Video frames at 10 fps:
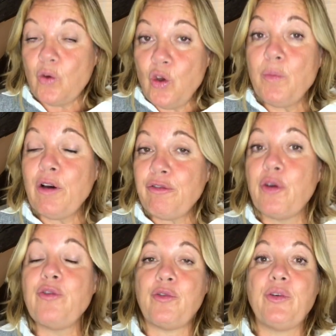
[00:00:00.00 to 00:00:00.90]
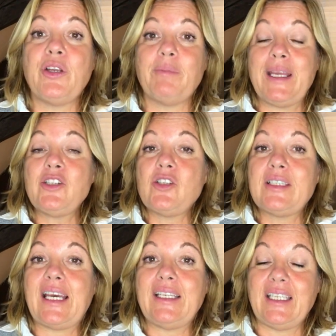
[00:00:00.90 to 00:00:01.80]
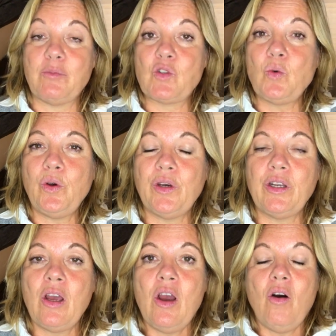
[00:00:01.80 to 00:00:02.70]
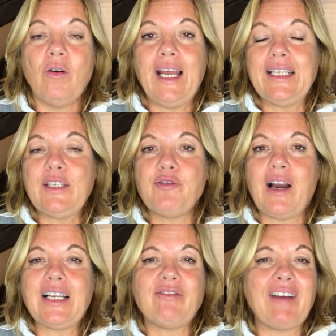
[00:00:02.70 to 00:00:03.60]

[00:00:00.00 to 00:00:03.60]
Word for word: über 500 Menschen sein, die ihm zuhören und er hat gefragt,